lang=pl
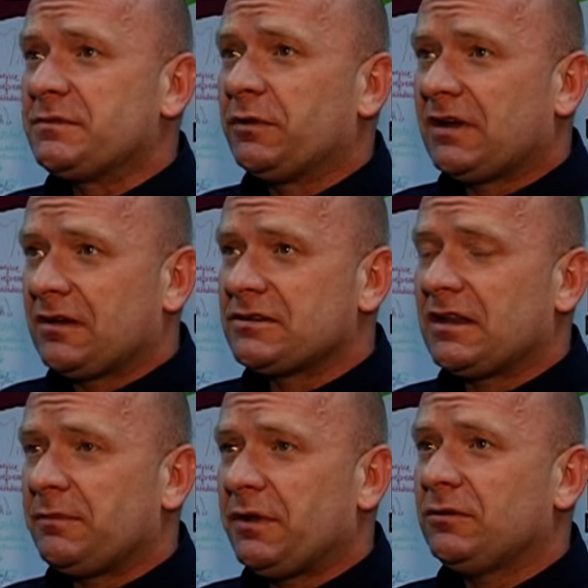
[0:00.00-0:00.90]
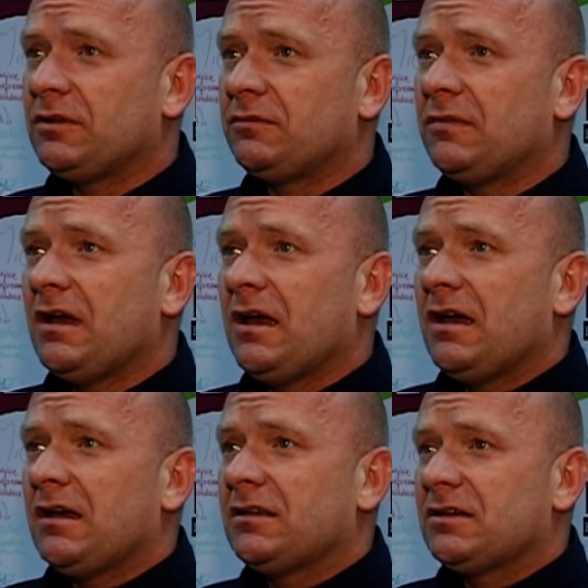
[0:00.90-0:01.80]
spotkaniu z terapeutą.
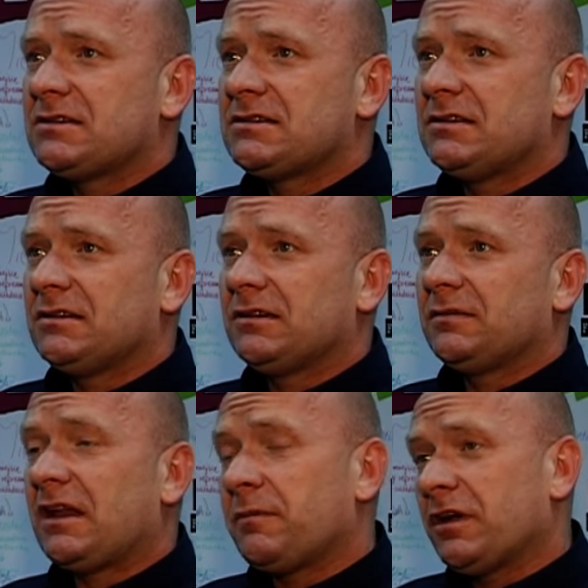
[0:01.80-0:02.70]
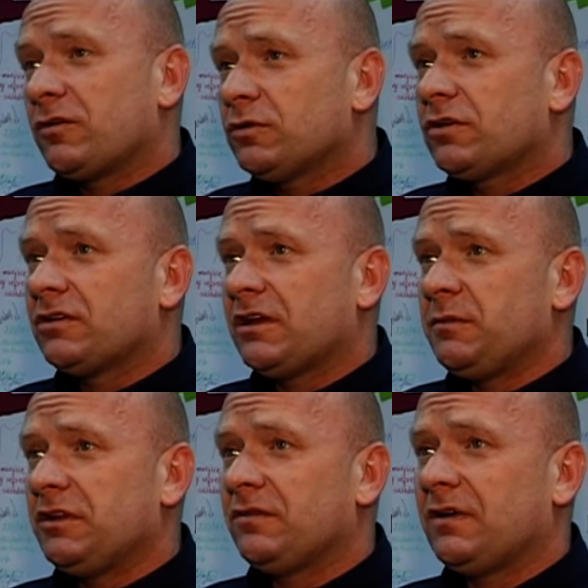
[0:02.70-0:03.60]
To jest terapia
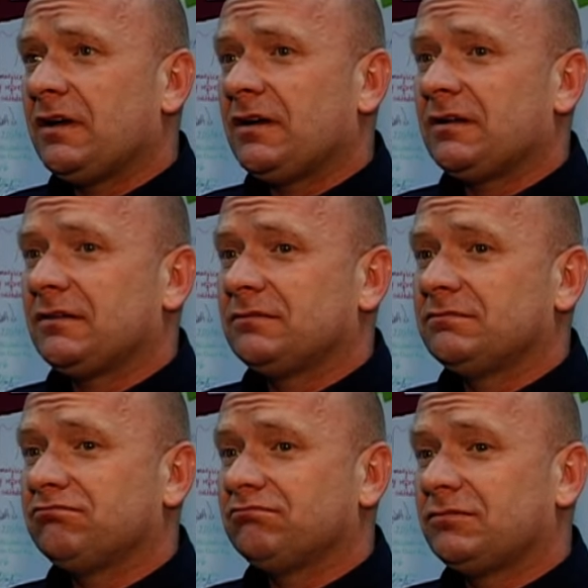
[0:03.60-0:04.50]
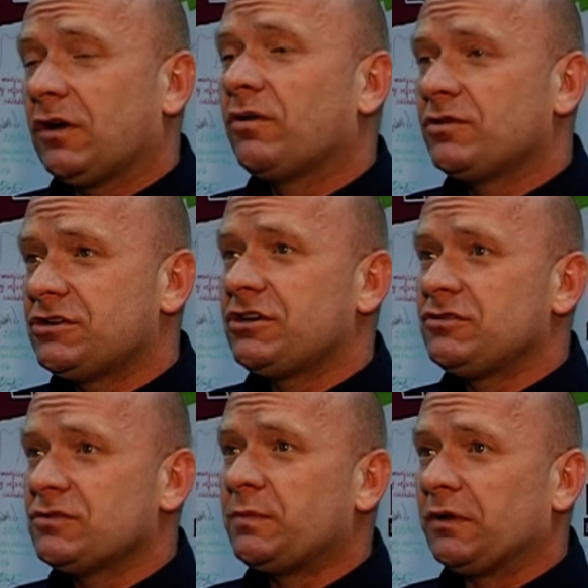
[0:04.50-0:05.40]
krótkoterminowa, około
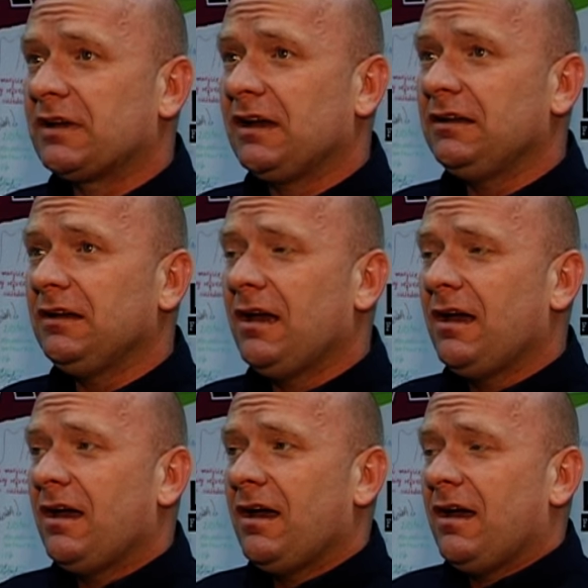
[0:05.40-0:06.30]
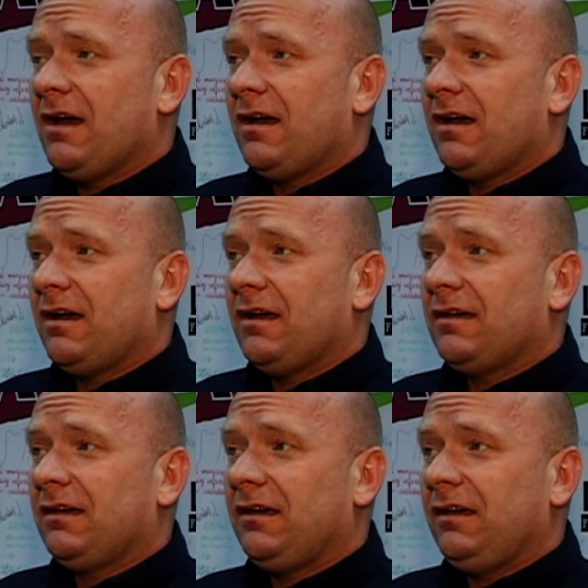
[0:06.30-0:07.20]
10 spotkań. E,
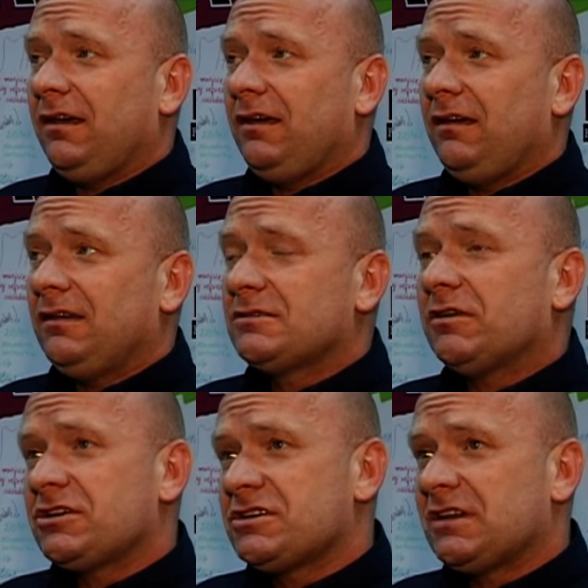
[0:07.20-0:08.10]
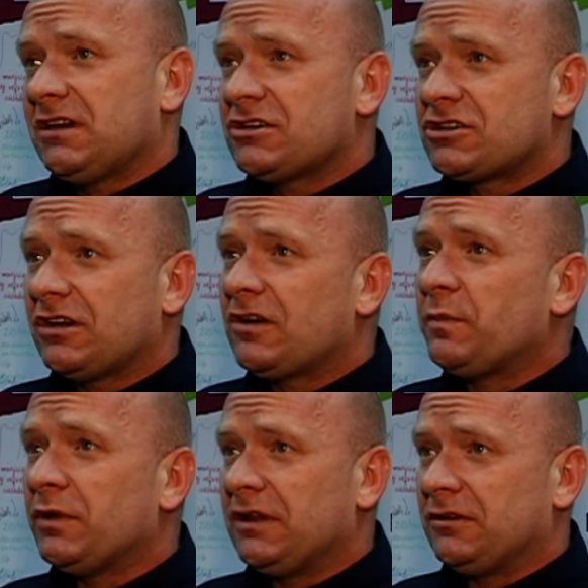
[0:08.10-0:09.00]
I składa się z takich trzech
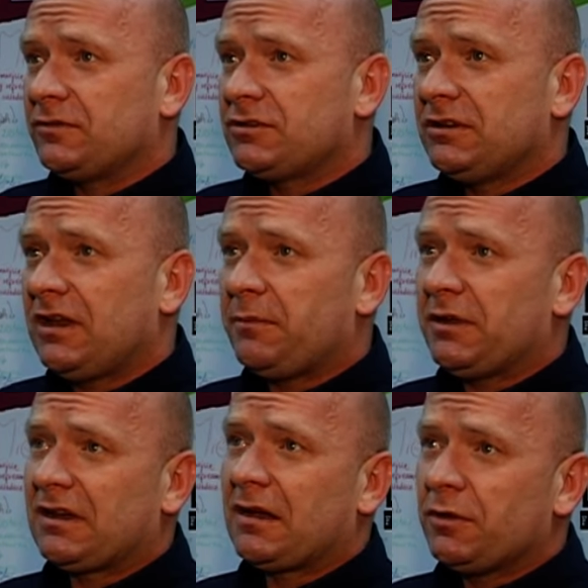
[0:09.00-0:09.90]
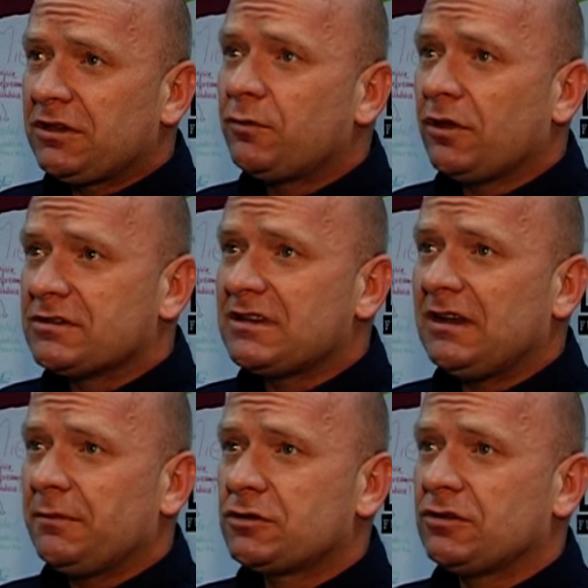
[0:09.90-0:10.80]
komponentów, czyli terapia taka motywująca
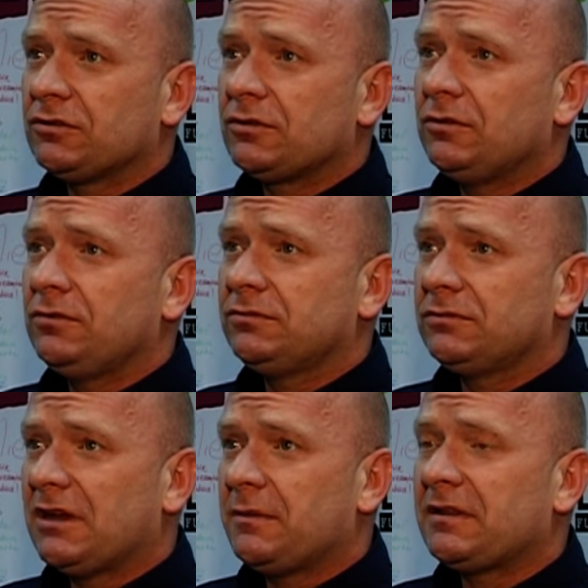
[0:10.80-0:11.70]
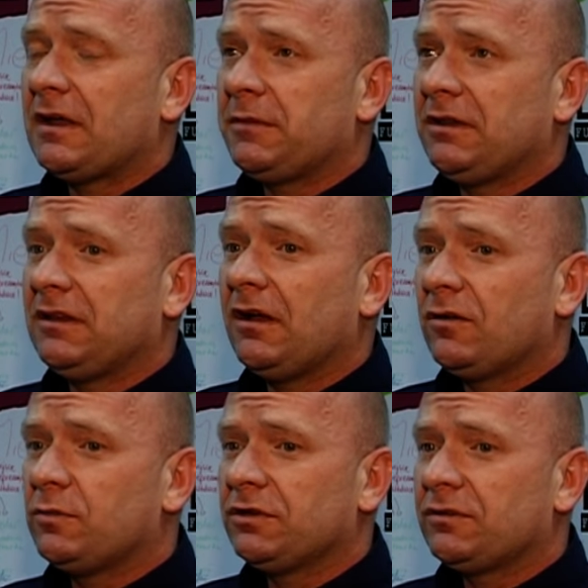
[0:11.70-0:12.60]
na początku z elementami
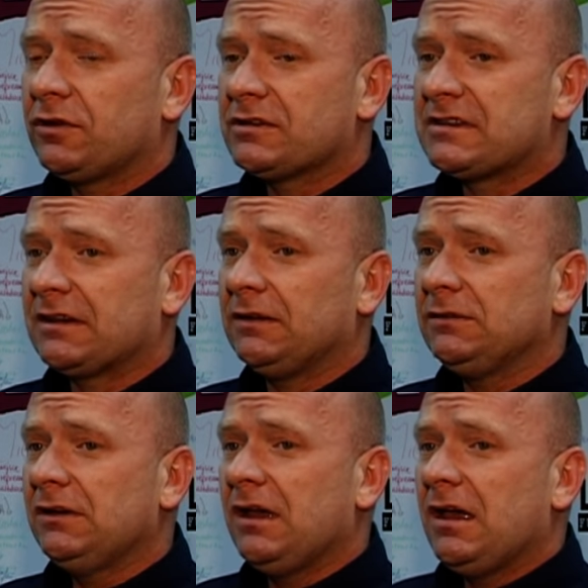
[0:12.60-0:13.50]
dialogu motywującego,